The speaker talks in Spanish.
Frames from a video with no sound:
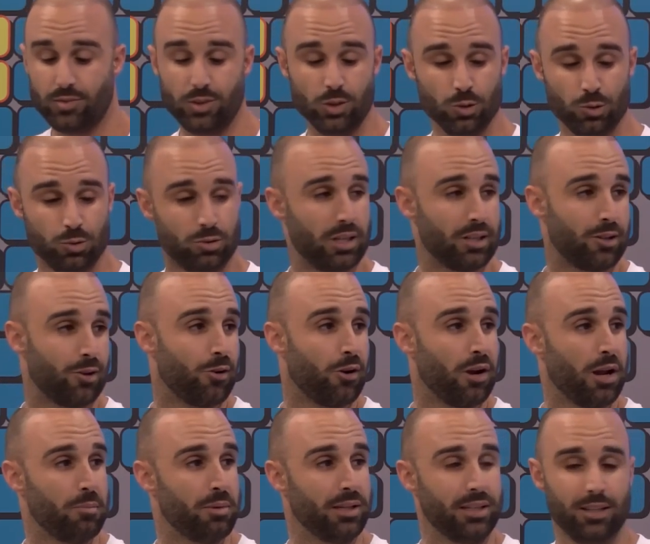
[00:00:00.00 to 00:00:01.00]
un trastorno del
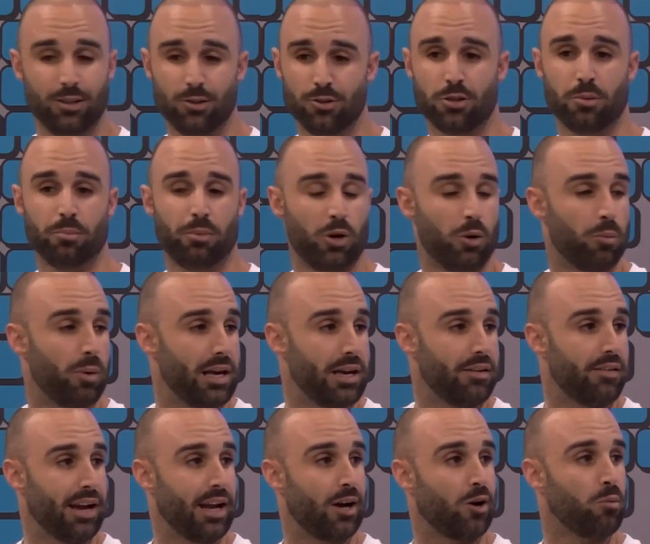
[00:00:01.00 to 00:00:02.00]
apetito siempre nos va a
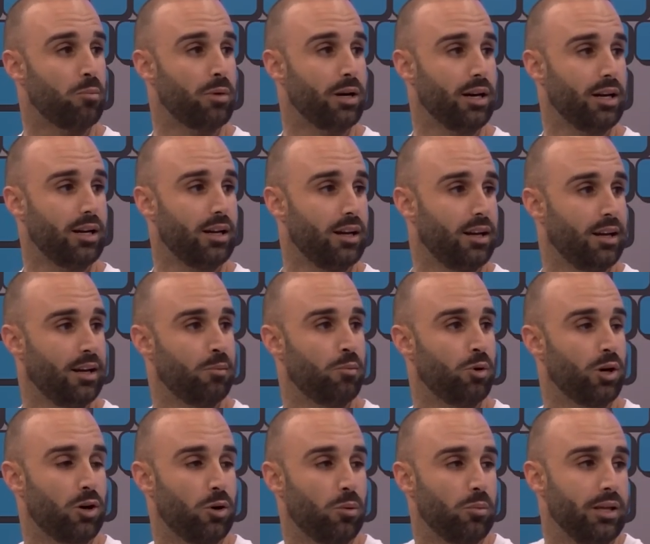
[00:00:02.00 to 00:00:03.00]
llevar a comer eh,
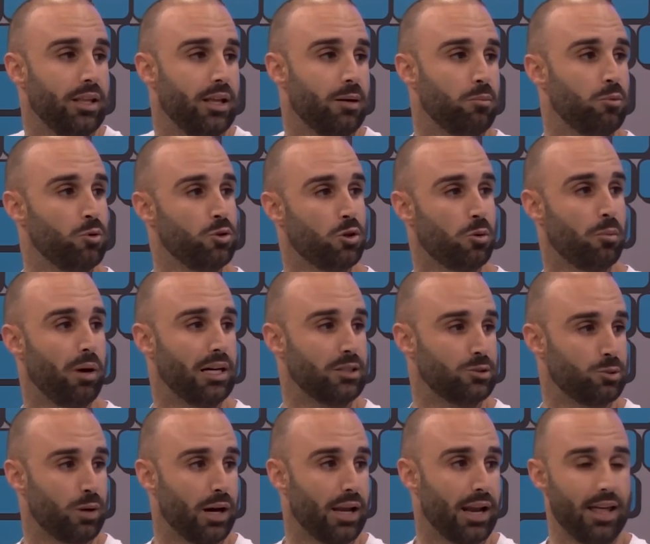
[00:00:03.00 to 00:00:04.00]
pues comida mucho más
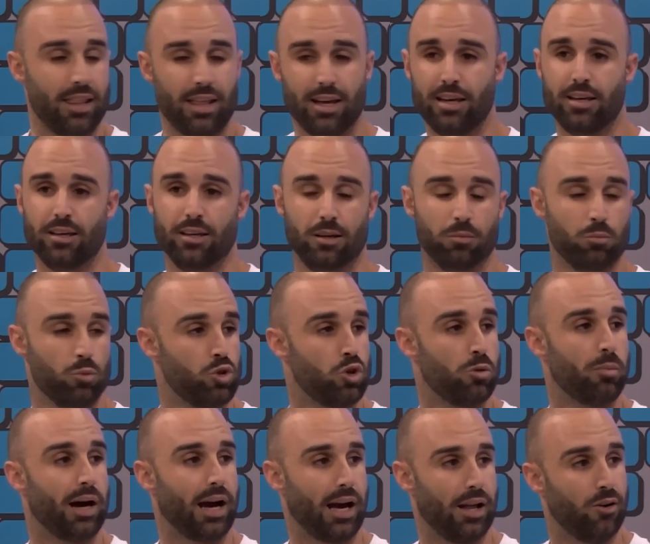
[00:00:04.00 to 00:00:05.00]
azucarada y mucho
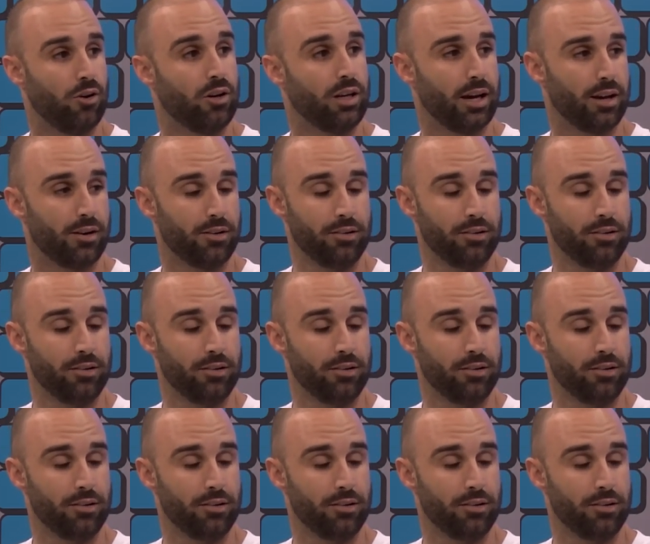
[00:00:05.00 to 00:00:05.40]
más calórica, ¿no?